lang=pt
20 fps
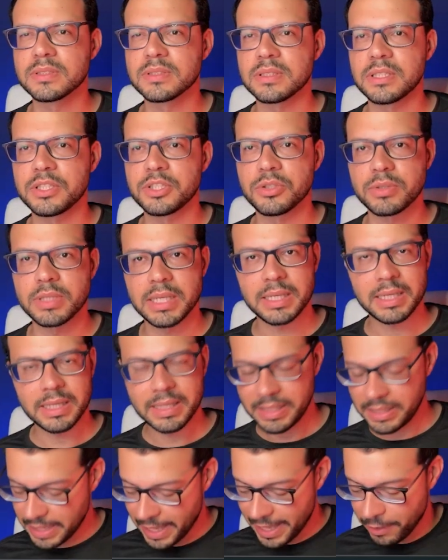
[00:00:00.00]
Deixa eu até
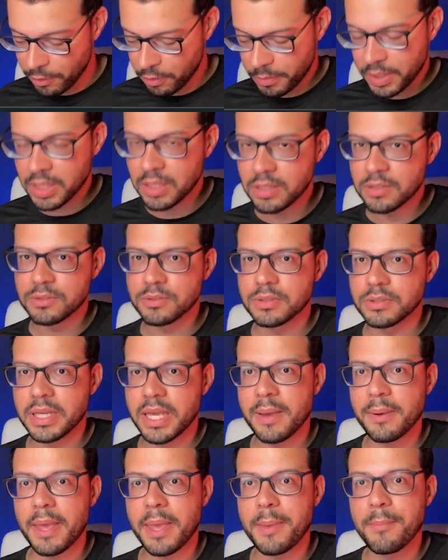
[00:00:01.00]
ir renomeando.
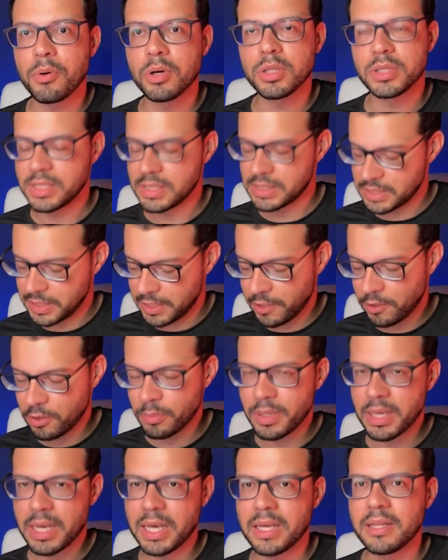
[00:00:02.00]
É, é, importante você
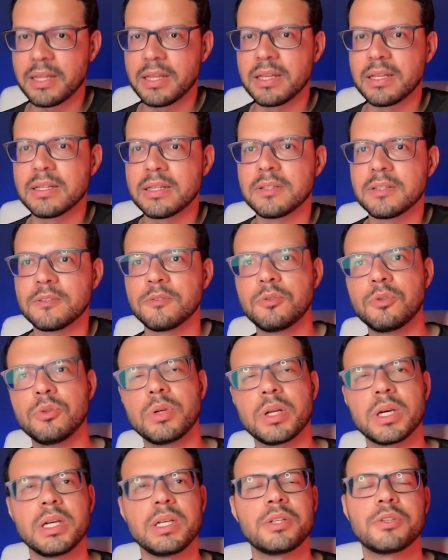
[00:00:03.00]
renomear
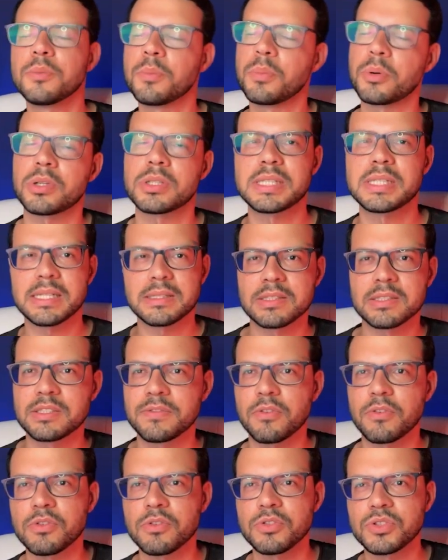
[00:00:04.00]
durante o processo que você
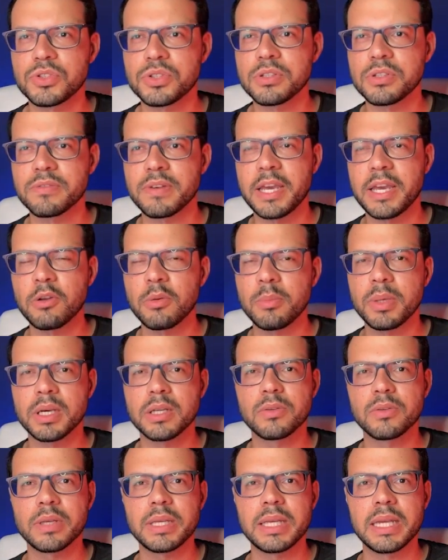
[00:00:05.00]
for construindo, vai
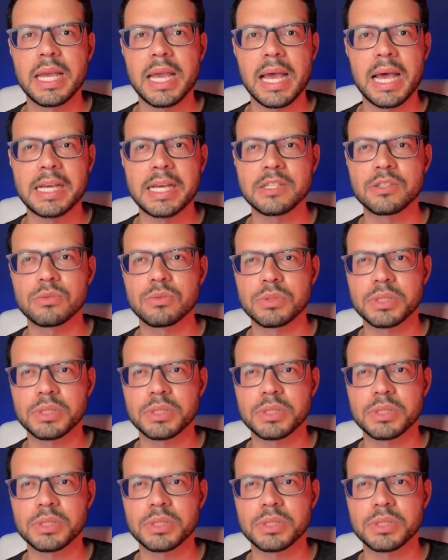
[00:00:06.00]
renomeando aí as suas